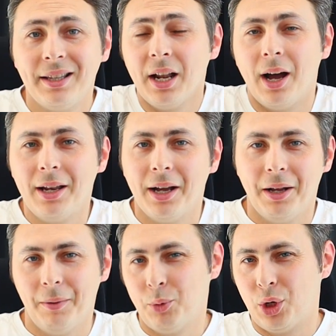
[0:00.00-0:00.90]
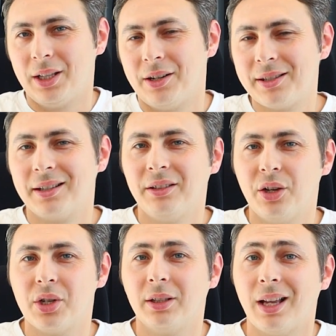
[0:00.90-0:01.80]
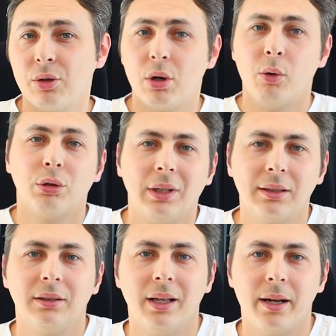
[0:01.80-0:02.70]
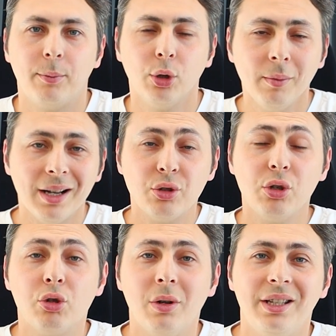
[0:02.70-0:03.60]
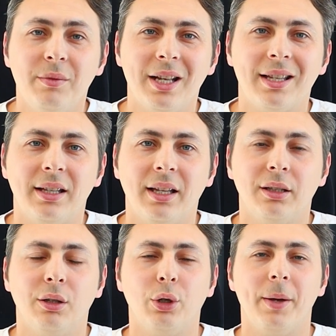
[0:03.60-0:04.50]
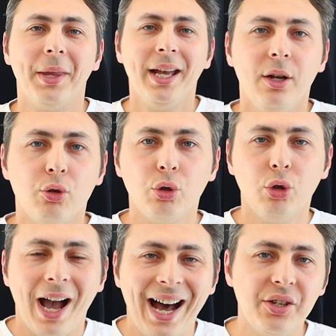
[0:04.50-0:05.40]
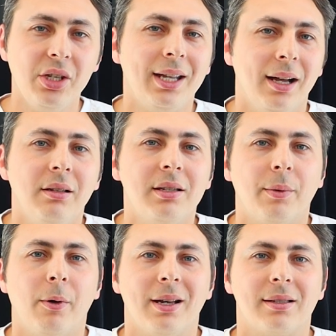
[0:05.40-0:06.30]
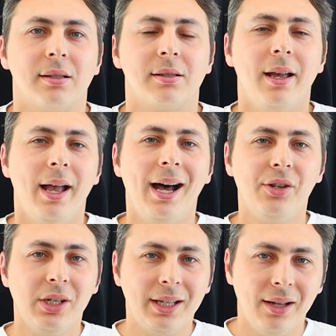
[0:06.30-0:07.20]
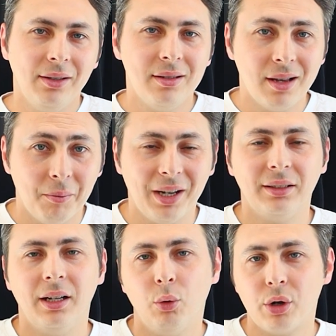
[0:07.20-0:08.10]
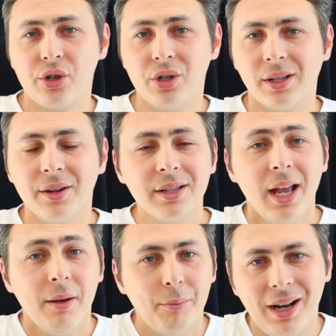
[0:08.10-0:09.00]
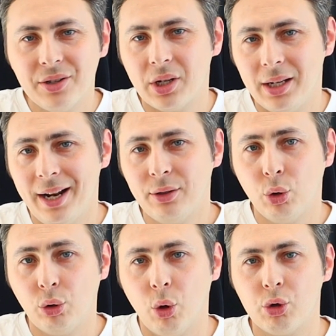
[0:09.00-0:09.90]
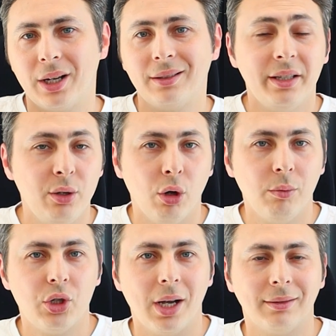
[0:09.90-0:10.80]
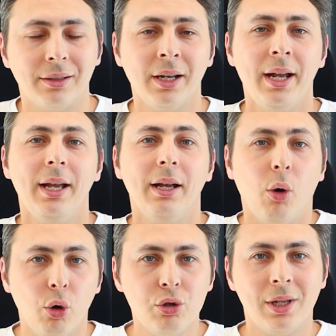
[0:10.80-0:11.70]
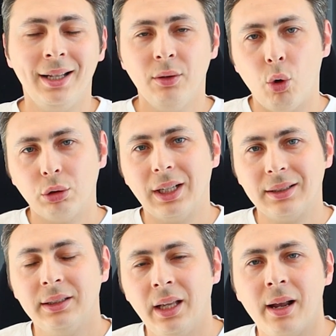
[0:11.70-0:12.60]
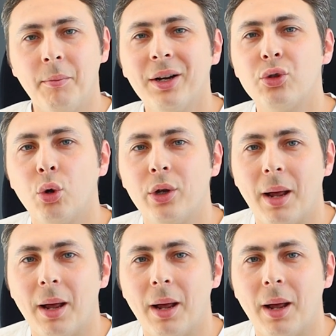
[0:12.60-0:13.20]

neden hala bu kadar sıkıntı yaşadıktan sonra ortaklıklar yapıyorum? Az önce söylediğim nedenden dolayı. Çünkü her şeyi kendiniz yapamazsınız. Her şeyi kendiniz yapmakla uğraşırsanız bazı şeyler kötü olacaktır, iyi olmayacaktır. O yüzden ortaklıklar yapmak çok